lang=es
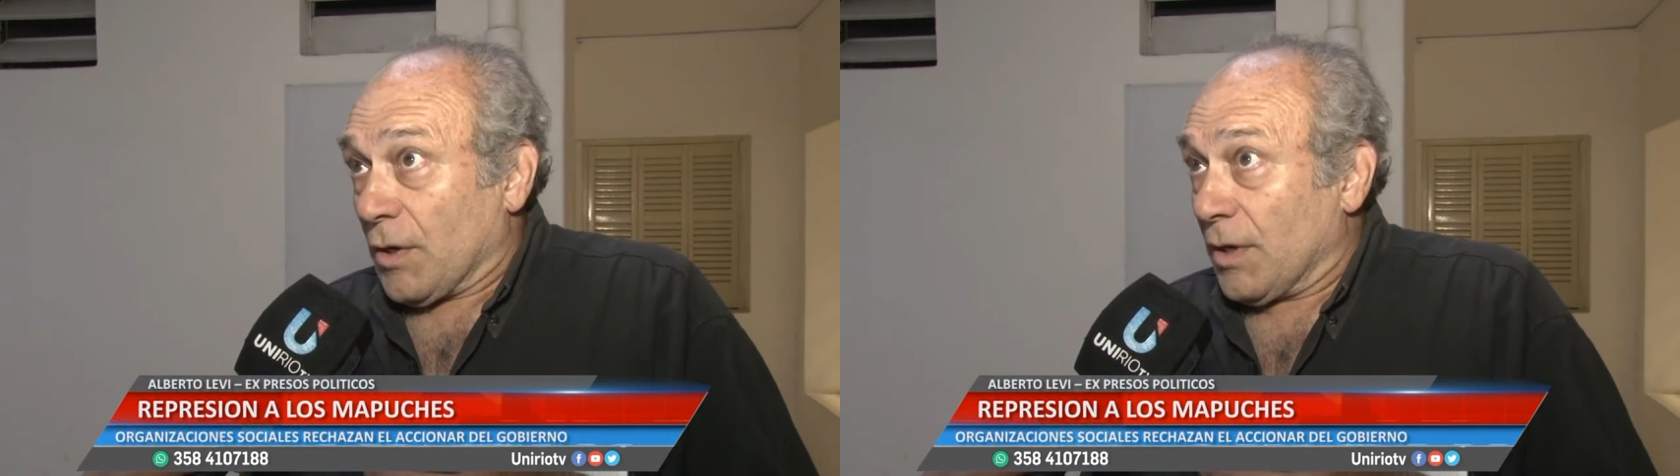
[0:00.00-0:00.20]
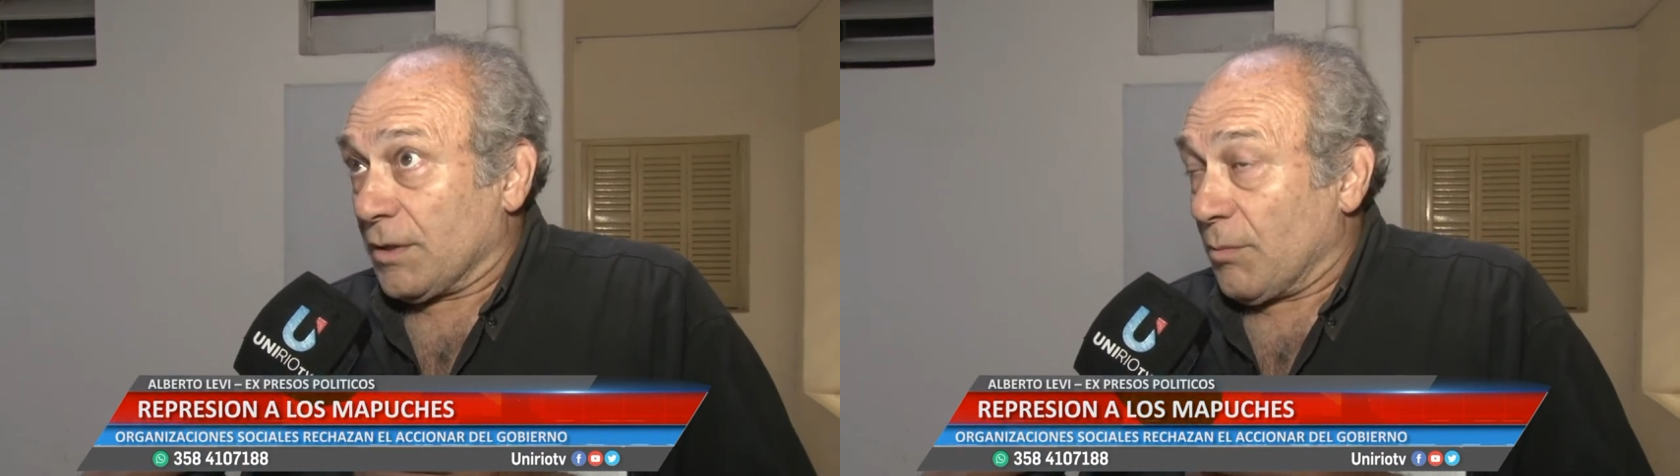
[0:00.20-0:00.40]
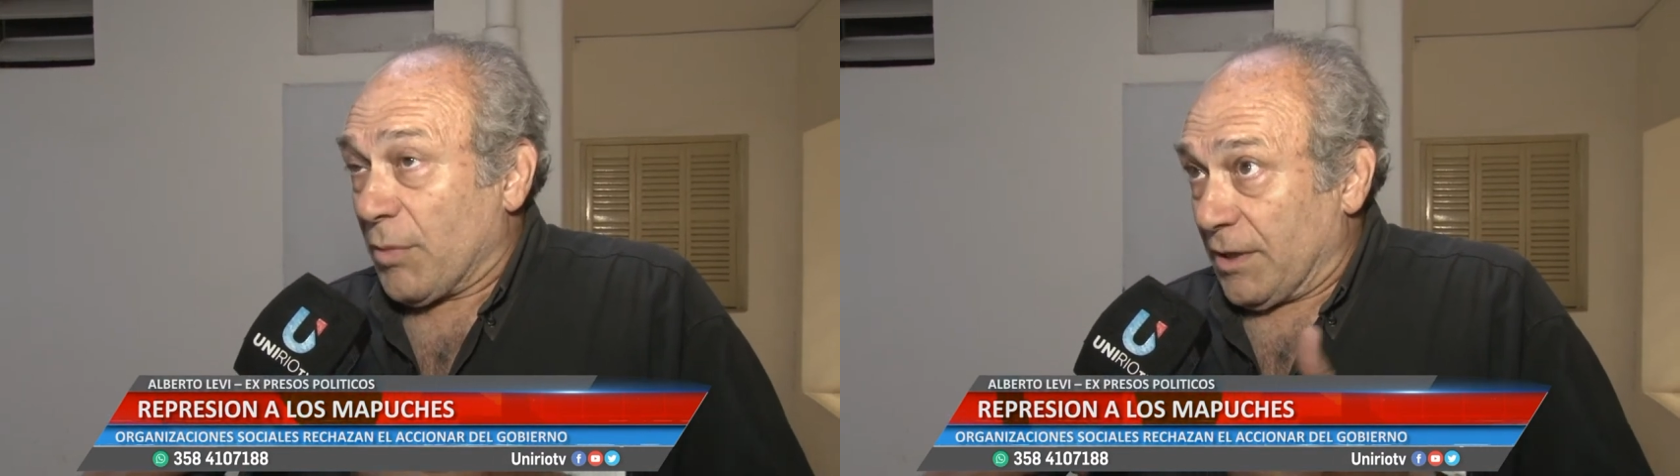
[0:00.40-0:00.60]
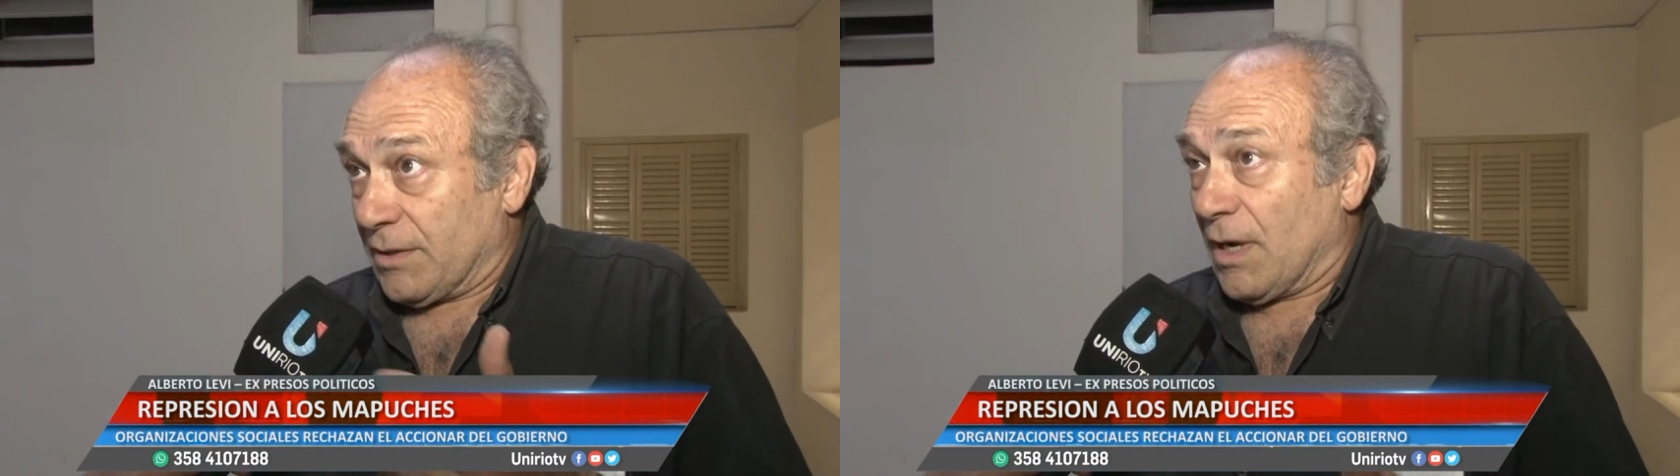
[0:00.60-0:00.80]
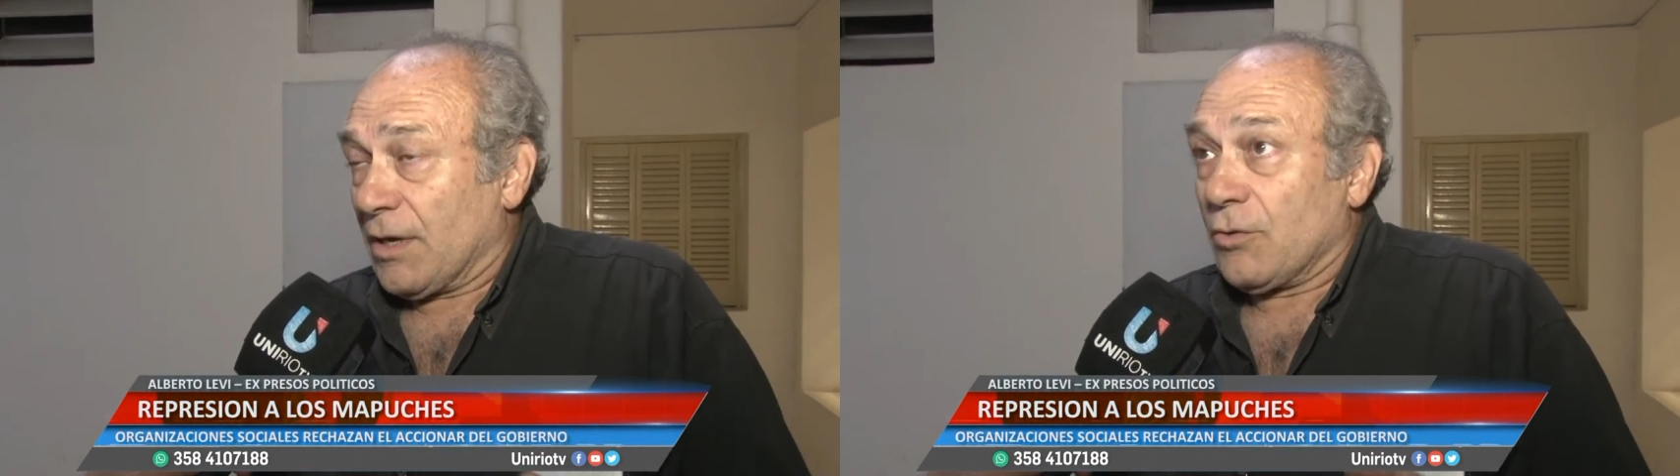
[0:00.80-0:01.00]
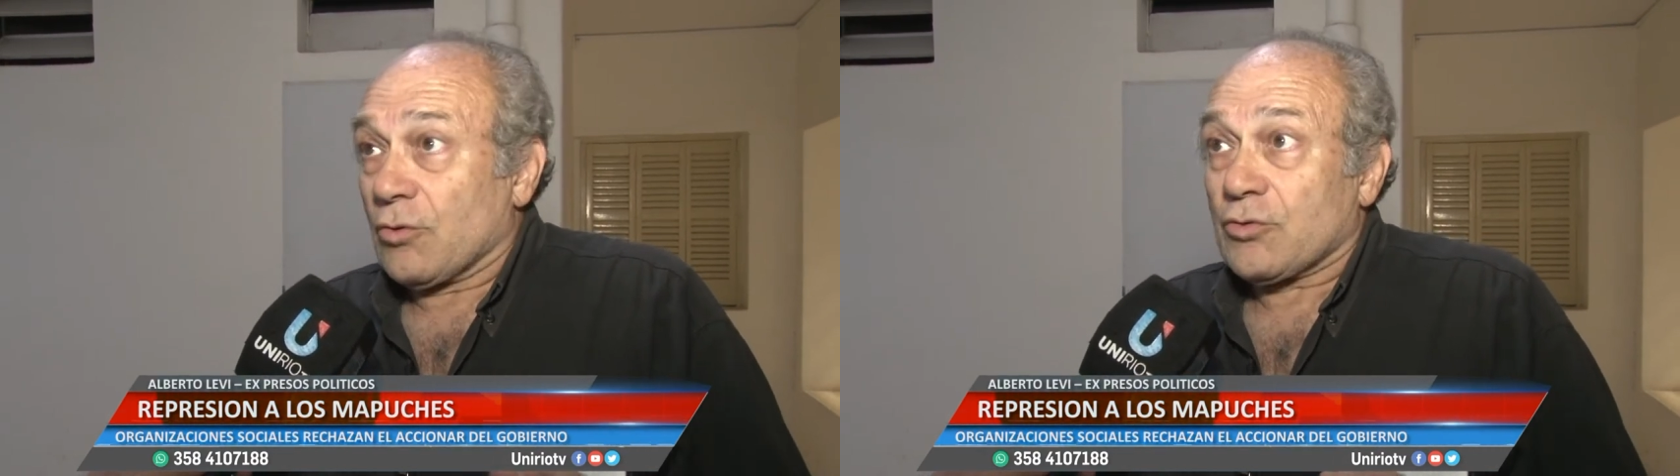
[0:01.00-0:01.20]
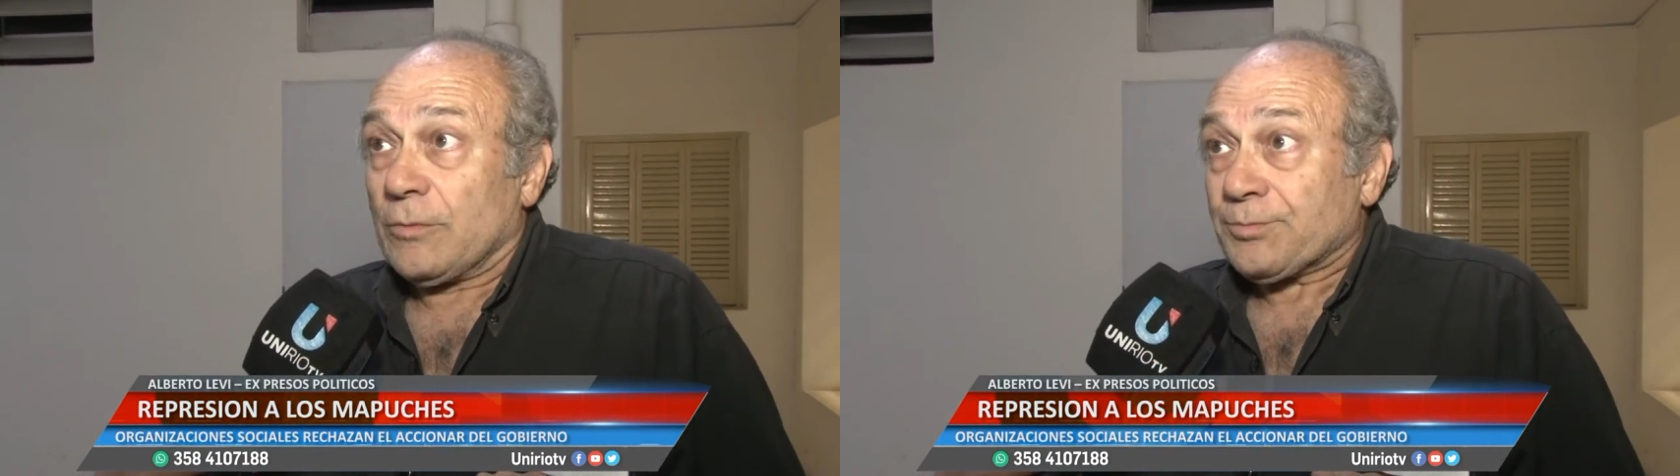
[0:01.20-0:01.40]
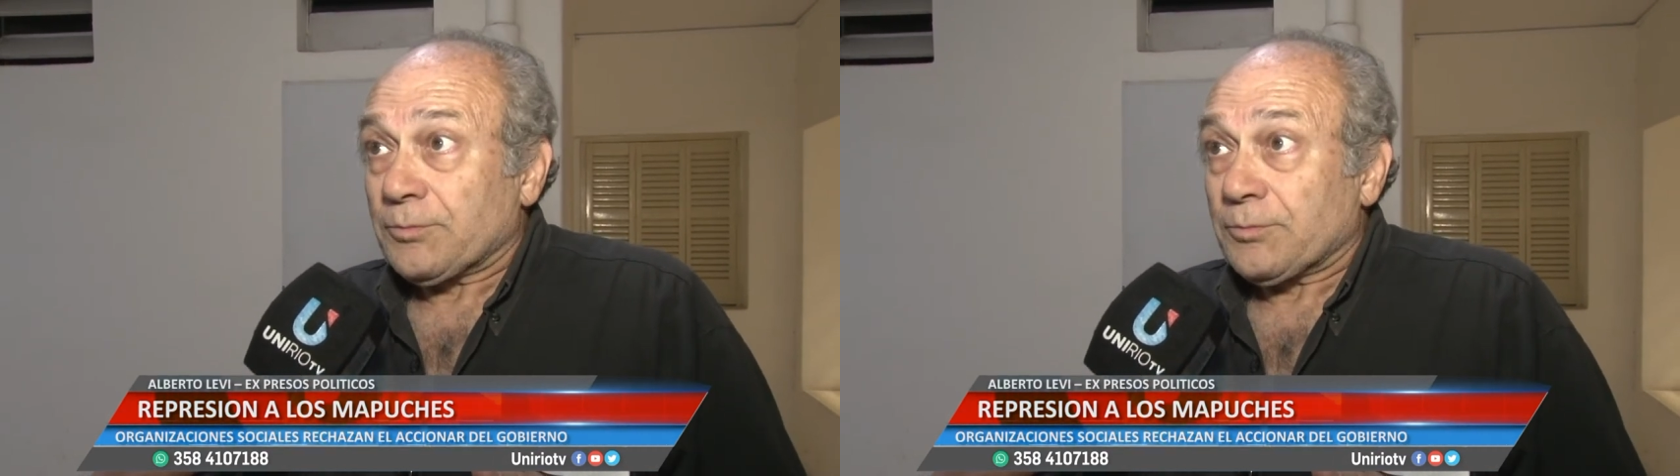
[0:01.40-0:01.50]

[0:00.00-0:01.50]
este, paritarios,